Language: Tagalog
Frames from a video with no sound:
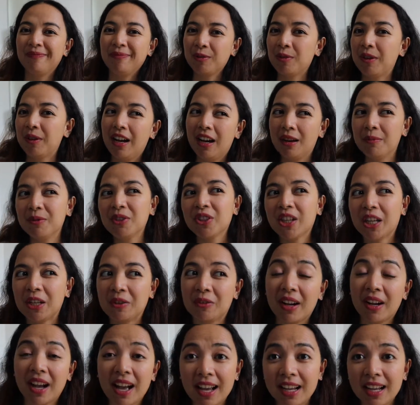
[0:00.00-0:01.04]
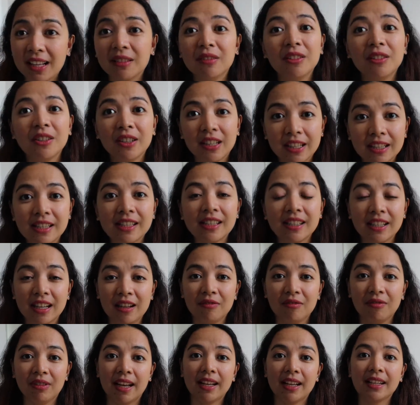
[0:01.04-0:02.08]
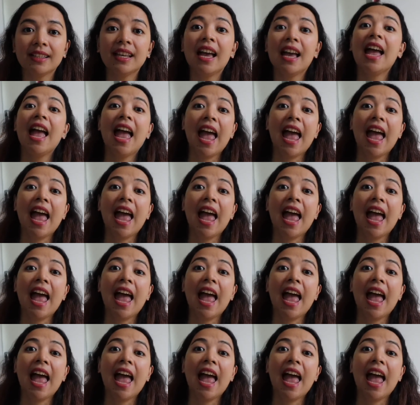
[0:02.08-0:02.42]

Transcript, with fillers: wala ka masyadong kain, you can save less.